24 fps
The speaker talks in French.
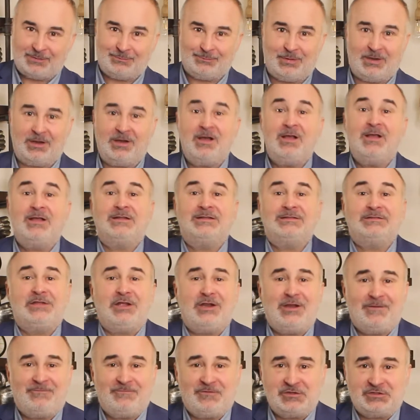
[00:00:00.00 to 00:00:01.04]
le bas de
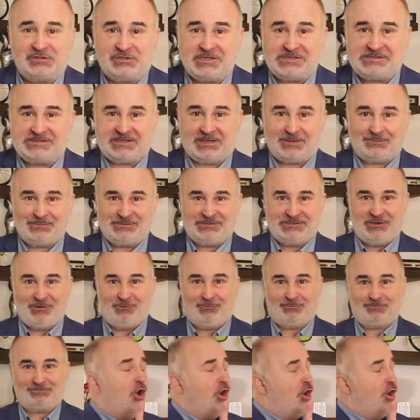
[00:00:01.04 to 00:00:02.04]
la fiche description.